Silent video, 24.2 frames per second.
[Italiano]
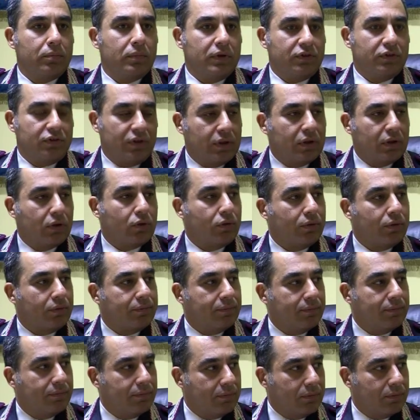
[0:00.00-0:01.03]
Il sindaco
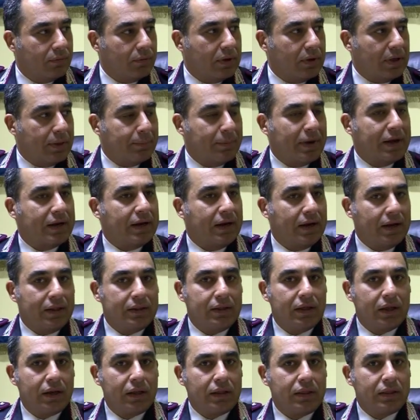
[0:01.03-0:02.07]
emana le
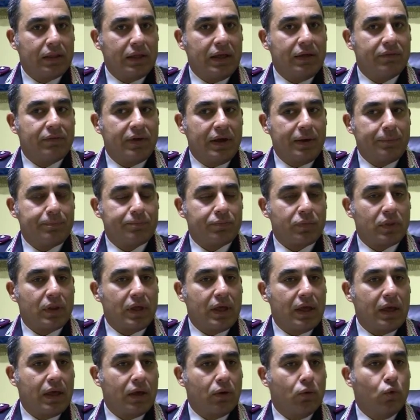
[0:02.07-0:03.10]
direttive
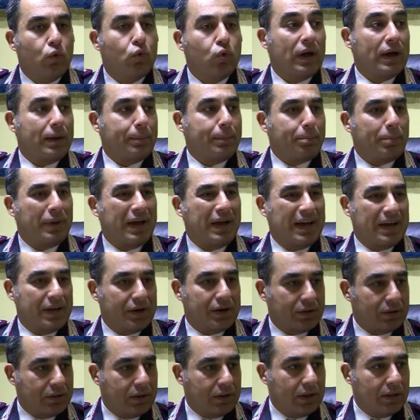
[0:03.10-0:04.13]
e una
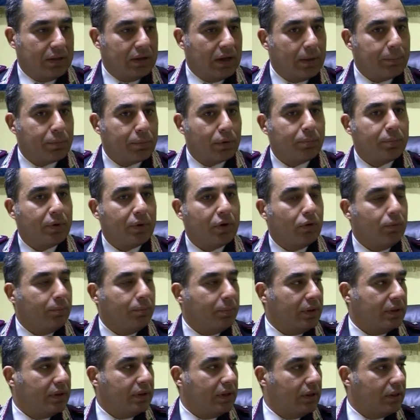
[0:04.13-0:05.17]
parte delle proprie
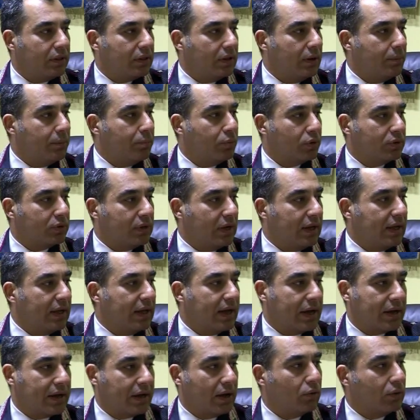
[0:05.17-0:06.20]
competenze le può
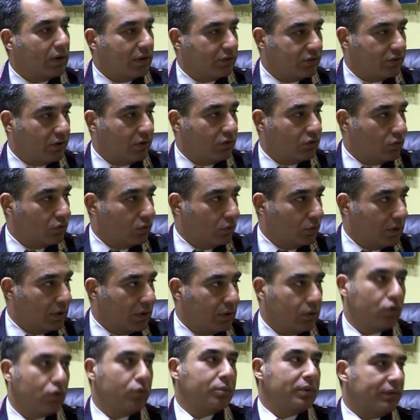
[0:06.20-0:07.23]
delegare a un assessore,
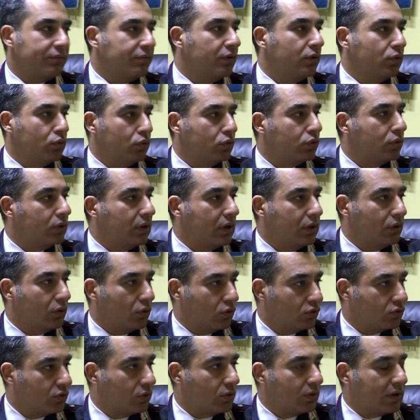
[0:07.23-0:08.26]
come è avvenuto nel
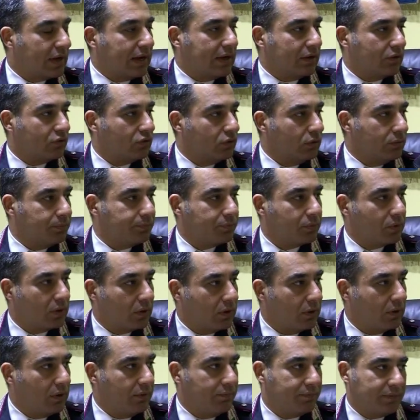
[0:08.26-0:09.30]
nostro caso.
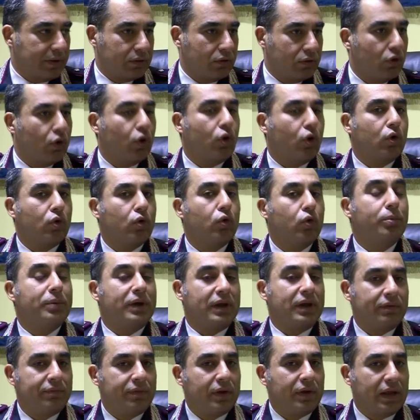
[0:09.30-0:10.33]
Infatti ho
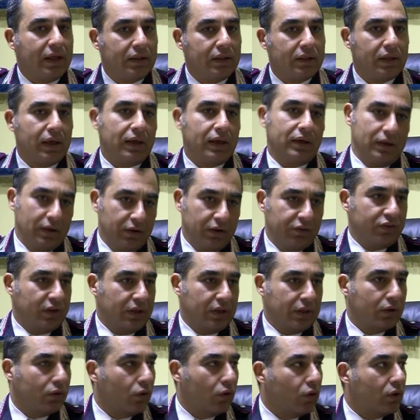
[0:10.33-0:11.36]
come referente il
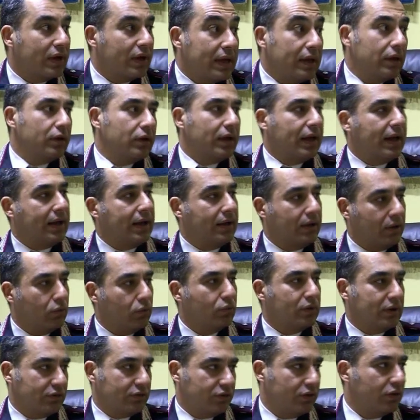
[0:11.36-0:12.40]
sindaco e anche
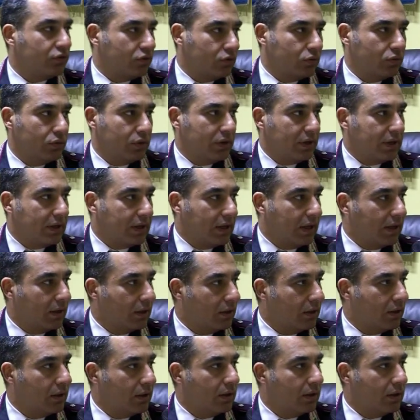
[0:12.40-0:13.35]
un assessore che